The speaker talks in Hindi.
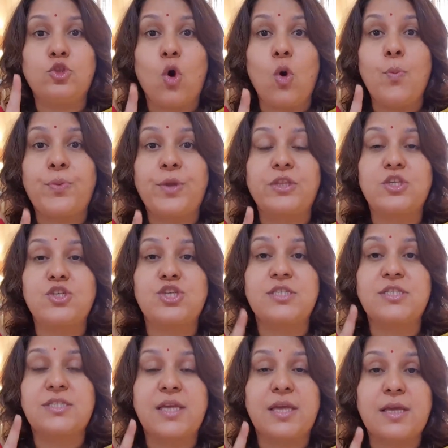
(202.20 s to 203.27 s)
दो
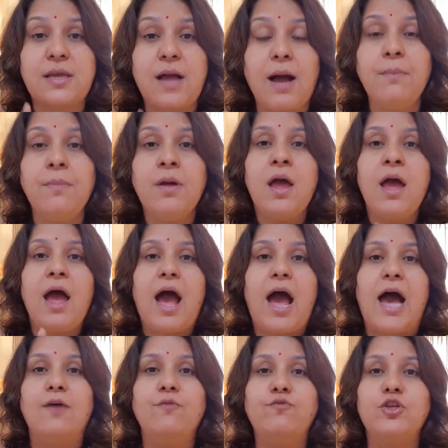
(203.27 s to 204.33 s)
प्रतिशत से कम
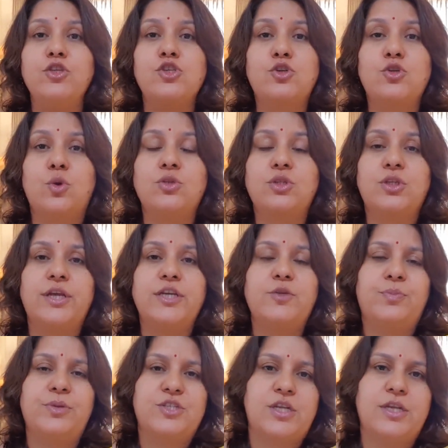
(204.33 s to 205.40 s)
एवरेज ग्रोथ
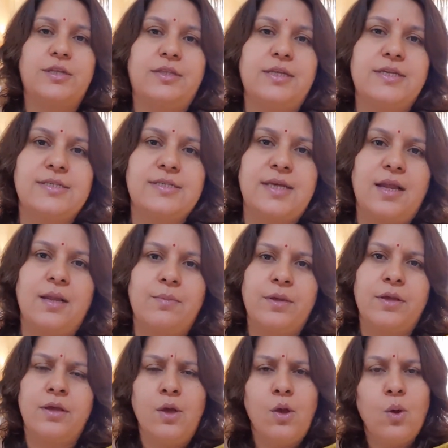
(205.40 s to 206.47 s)
रेट पिछले तीन साल में
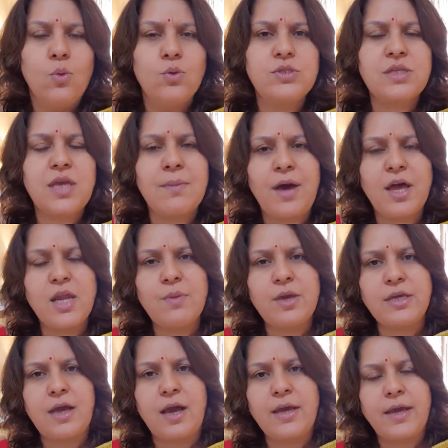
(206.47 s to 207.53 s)
उसके बारे में
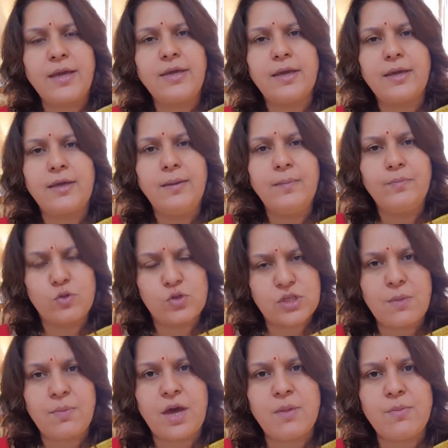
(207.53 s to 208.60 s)
क्या कहिएगा
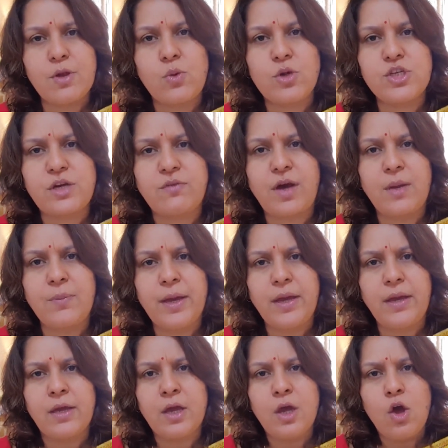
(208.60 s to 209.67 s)
उसके बारे में कोई जवाब
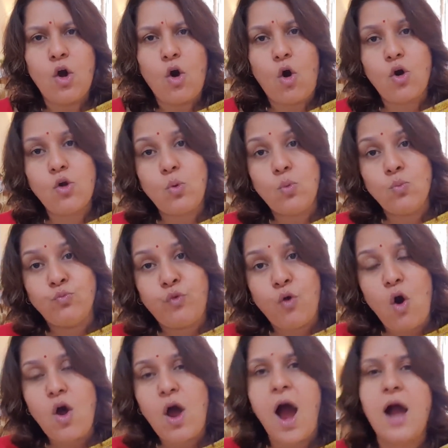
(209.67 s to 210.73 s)
है और
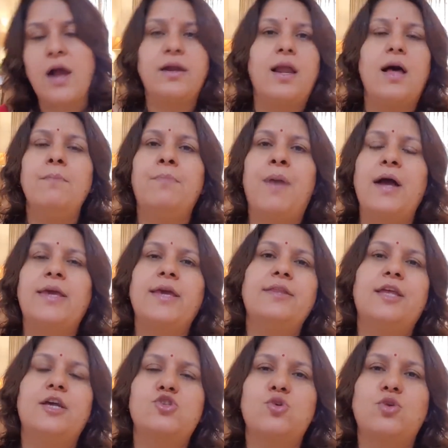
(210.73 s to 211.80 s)
वो आंकड़ा बाकी
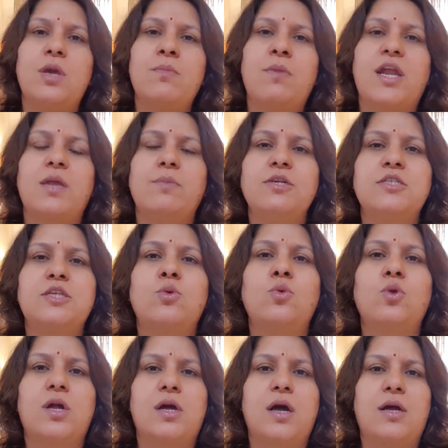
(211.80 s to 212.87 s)
देशों के बारे में
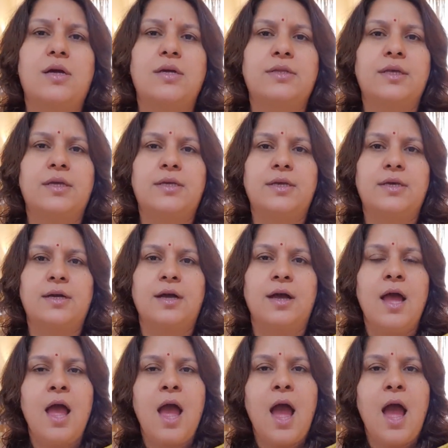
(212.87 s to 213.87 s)
जरूर लगाकर देखिएगा